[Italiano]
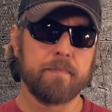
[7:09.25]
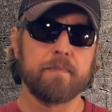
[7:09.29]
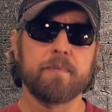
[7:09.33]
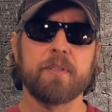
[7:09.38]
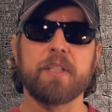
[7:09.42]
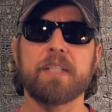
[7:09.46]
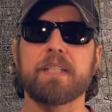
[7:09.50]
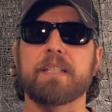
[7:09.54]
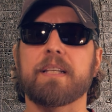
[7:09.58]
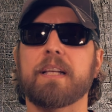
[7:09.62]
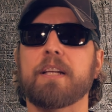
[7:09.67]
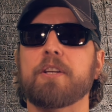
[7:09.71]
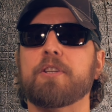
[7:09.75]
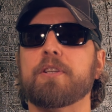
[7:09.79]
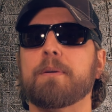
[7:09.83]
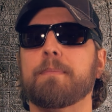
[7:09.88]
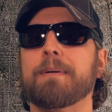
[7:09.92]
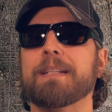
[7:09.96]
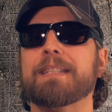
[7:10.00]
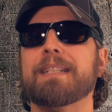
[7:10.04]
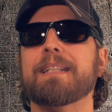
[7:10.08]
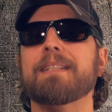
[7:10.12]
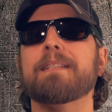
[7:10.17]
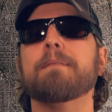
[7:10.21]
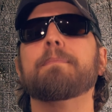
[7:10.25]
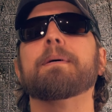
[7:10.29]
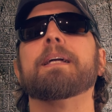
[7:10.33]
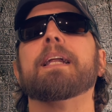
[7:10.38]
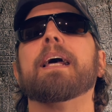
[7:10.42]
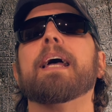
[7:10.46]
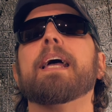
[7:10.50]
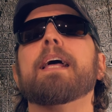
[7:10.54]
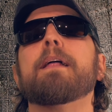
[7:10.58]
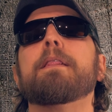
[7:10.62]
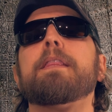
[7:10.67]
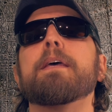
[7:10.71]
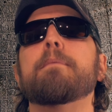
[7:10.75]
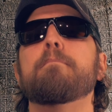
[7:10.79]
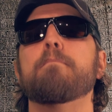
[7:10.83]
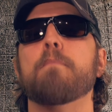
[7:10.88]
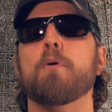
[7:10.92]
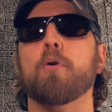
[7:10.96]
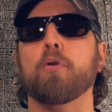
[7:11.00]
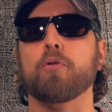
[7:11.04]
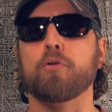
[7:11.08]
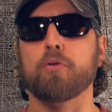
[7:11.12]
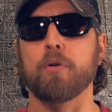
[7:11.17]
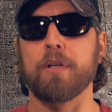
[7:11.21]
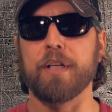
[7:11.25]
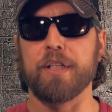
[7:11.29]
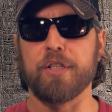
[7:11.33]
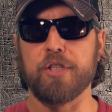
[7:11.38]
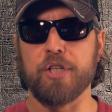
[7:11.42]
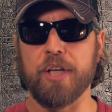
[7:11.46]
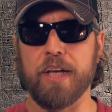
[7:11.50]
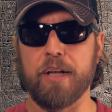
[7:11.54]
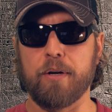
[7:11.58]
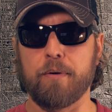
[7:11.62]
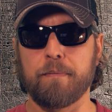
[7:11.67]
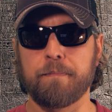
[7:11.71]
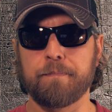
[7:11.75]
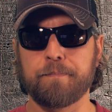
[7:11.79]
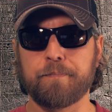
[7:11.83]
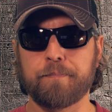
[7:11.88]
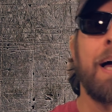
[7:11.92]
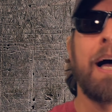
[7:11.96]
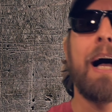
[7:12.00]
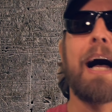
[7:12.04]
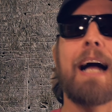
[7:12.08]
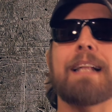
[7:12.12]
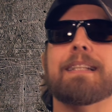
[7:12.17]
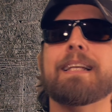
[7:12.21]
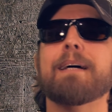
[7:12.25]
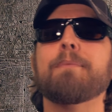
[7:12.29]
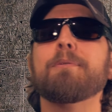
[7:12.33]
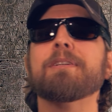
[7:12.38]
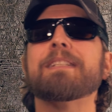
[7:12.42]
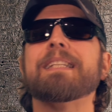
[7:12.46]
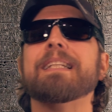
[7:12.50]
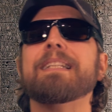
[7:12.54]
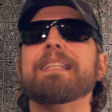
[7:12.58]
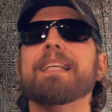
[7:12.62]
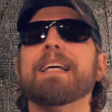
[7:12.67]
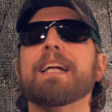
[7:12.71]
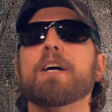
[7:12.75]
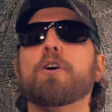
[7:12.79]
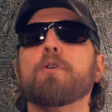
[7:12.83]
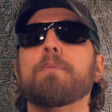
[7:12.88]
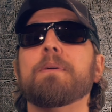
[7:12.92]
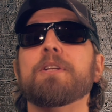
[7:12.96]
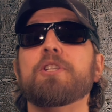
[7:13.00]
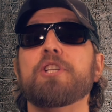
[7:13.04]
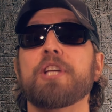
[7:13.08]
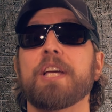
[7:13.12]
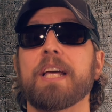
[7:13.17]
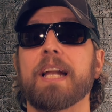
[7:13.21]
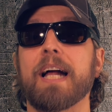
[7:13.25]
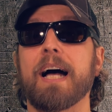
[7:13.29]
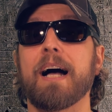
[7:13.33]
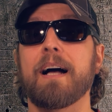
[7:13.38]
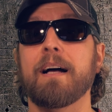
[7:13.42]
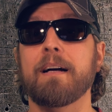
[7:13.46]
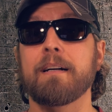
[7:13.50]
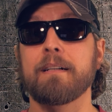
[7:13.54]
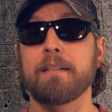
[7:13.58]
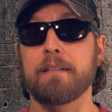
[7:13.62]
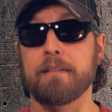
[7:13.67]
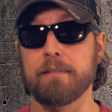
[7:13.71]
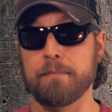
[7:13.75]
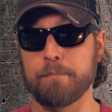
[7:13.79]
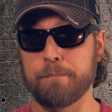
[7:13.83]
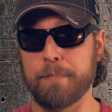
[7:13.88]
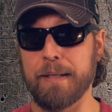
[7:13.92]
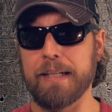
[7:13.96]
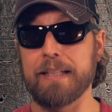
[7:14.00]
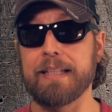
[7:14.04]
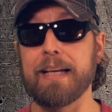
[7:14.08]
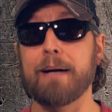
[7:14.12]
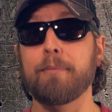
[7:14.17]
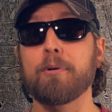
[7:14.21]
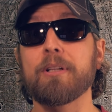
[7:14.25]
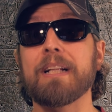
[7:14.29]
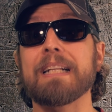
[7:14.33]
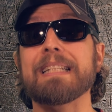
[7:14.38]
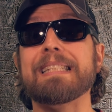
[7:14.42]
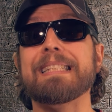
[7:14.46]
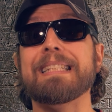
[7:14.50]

si inserisce abbastanza bene ed è molto leggero andiamo a sentire come gira partiamo dal